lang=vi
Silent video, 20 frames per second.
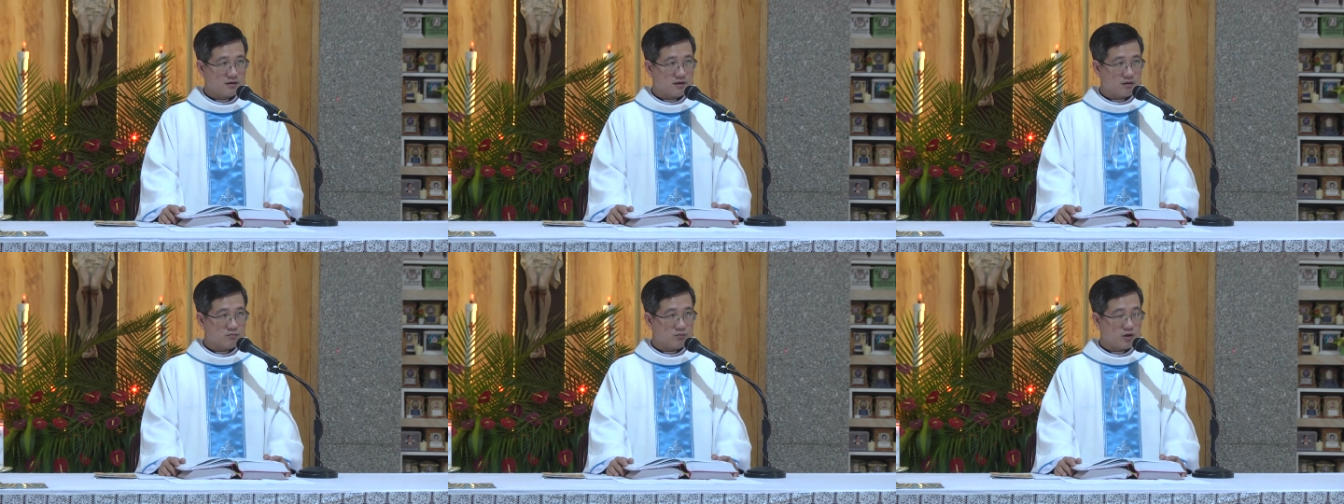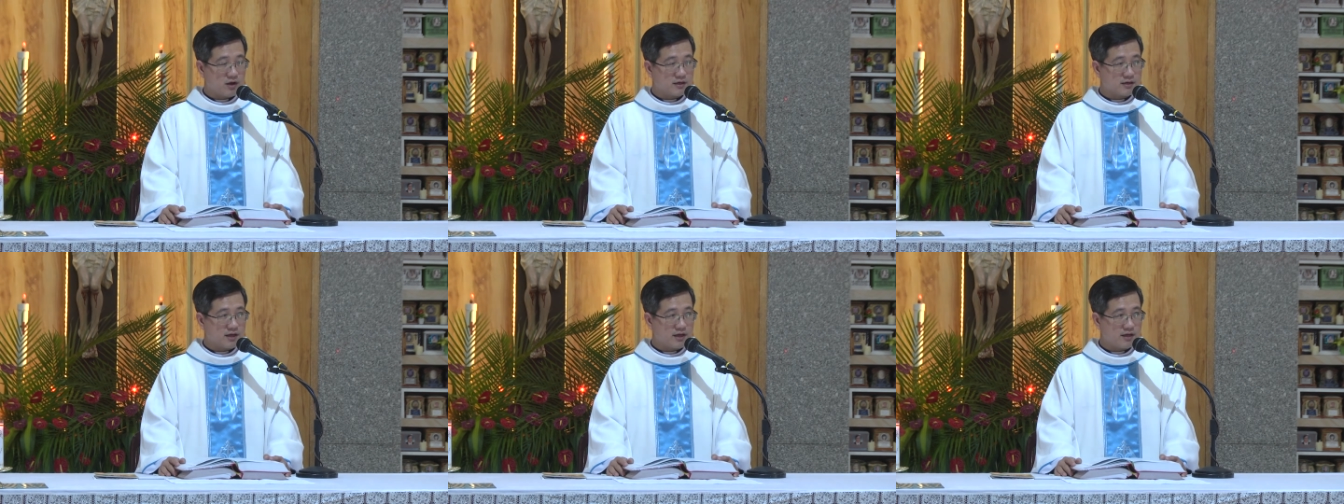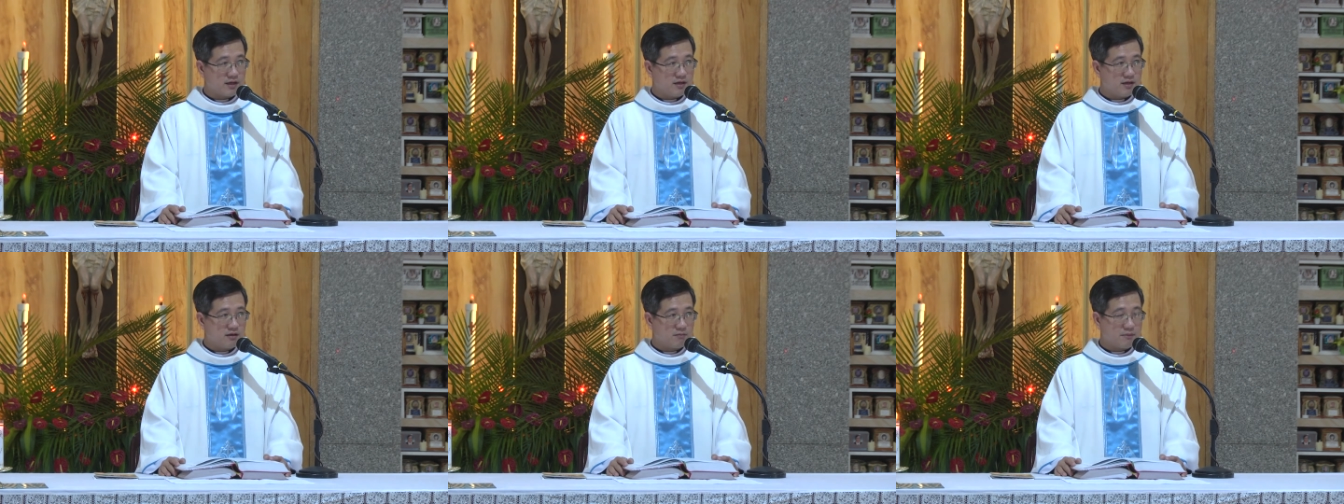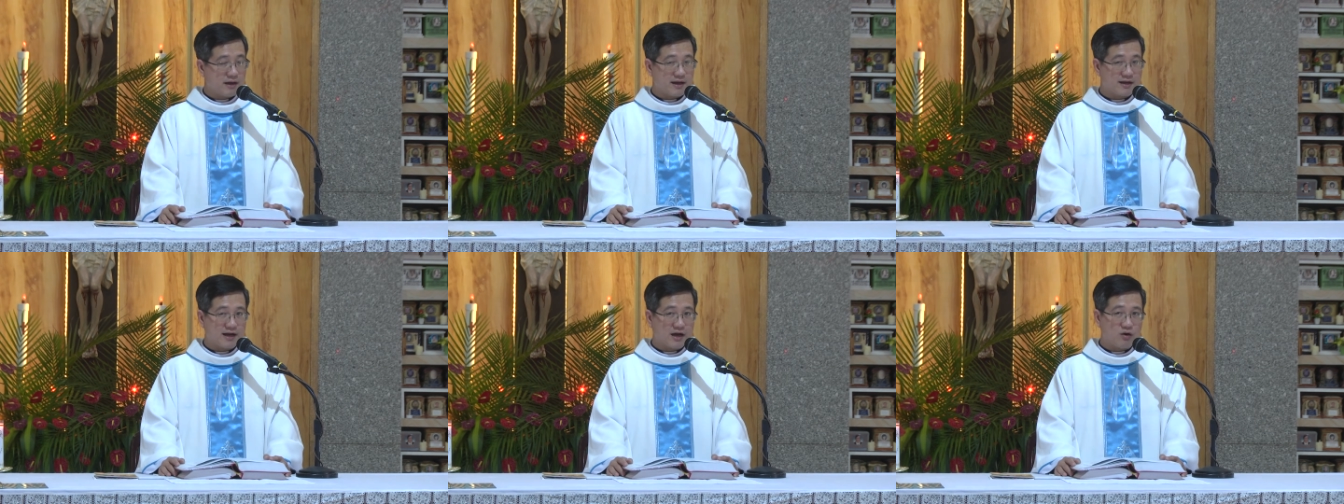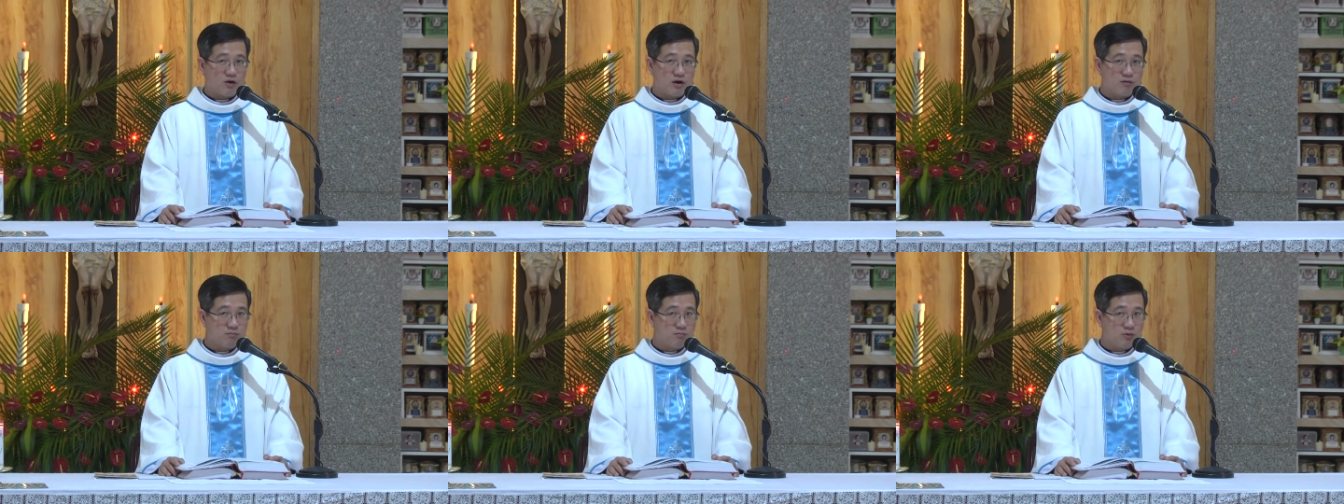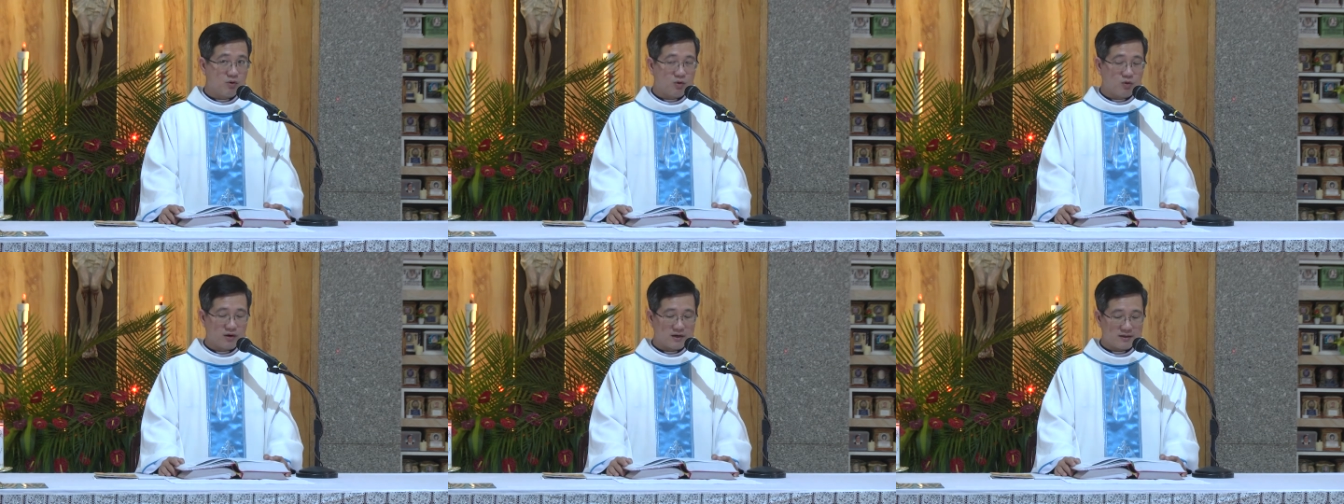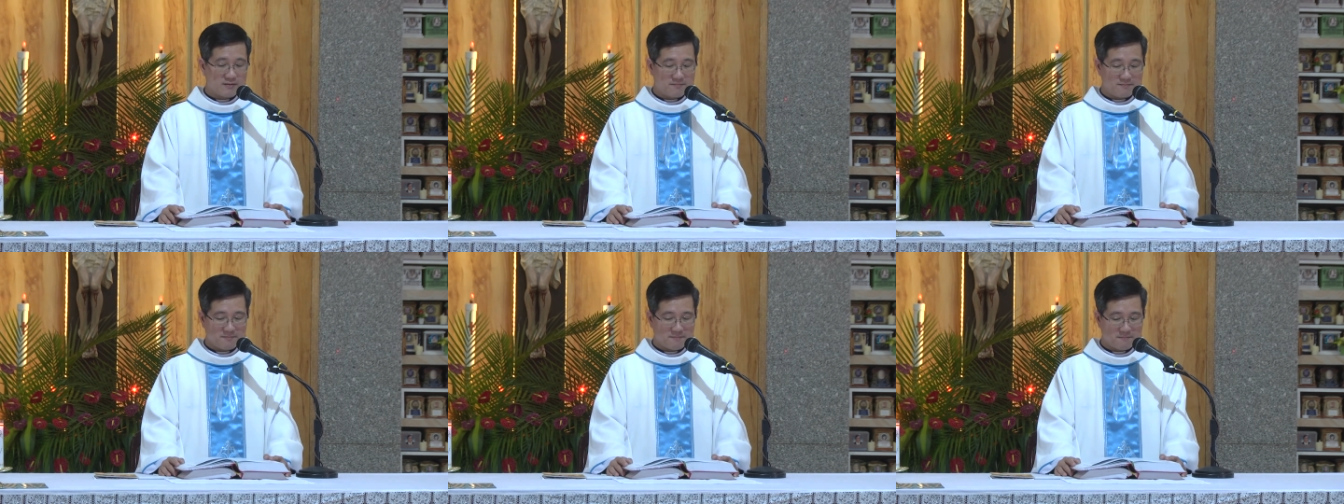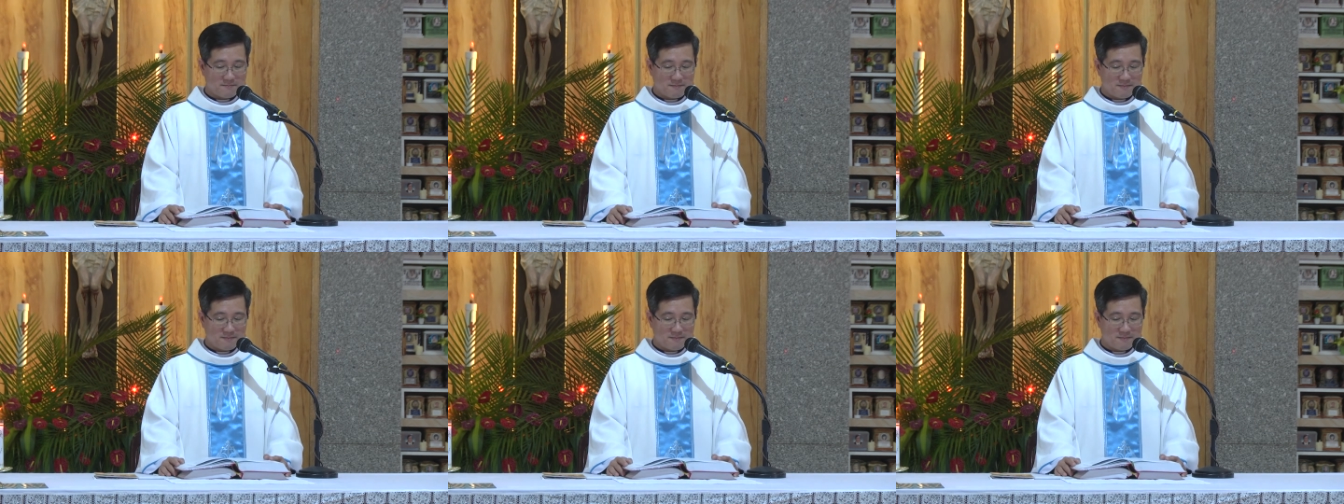Cộng đoàn thấy ban đầu ông buồn lắm.